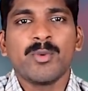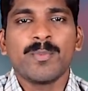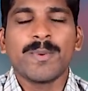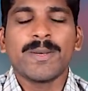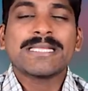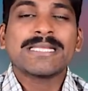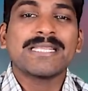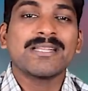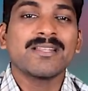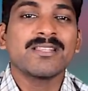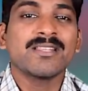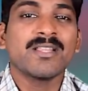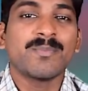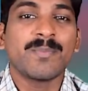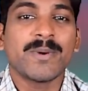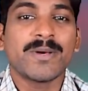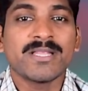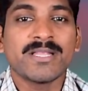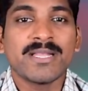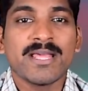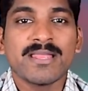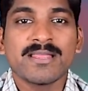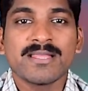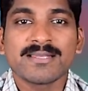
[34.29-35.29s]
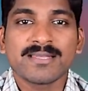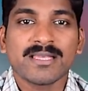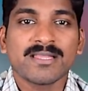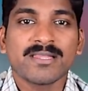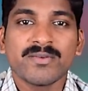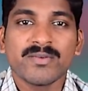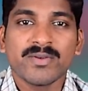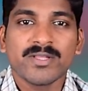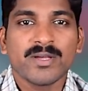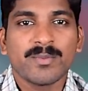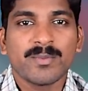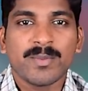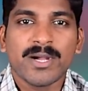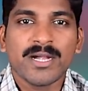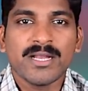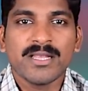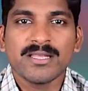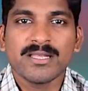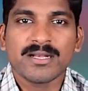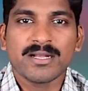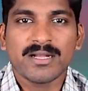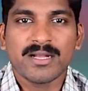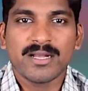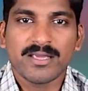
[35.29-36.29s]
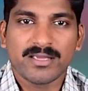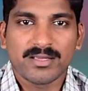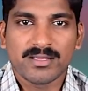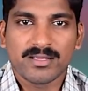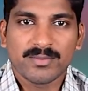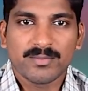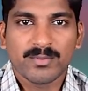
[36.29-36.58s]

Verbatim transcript: ஒரு பத்துலேருந்து பதினைந்து சதவீத மனிதர்களை